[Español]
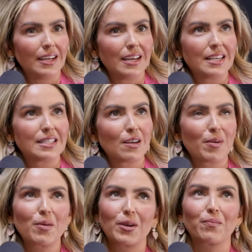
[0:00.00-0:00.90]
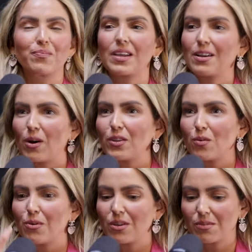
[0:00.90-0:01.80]
Este, pero bueno,
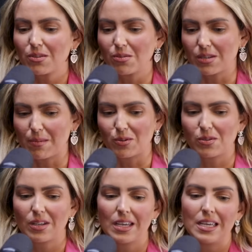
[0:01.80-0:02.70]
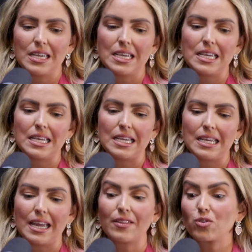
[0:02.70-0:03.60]
cuando podemos lo usamos.
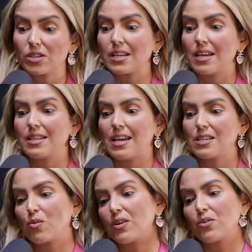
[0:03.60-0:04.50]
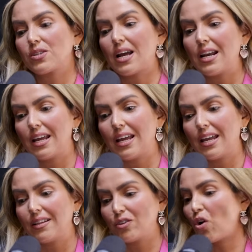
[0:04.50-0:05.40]
Y entonces ahí, de ahí es cuando
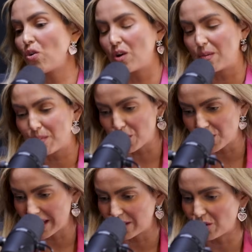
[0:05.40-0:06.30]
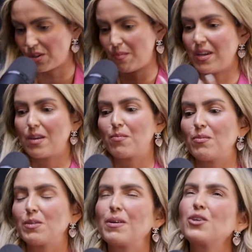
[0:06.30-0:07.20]
sale todo el proyecto de Pinky
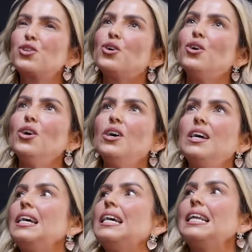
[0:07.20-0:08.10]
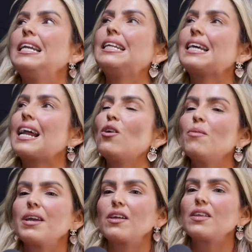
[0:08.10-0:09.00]
Promise. Pero yo literal lo
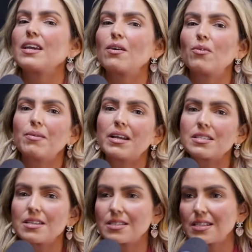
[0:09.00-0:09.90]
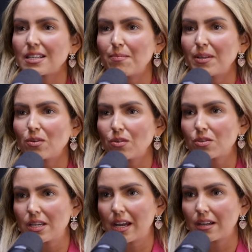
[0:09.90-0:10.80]
veía de que, güey, van a ser seis
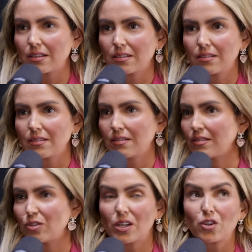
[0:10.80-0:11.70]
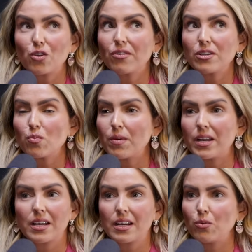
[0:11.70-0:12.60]
capítulos y ya. O sea, yo fui
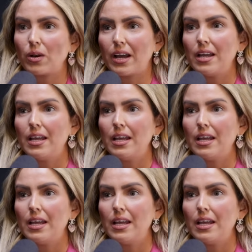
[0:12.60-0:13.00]
súper incrédula.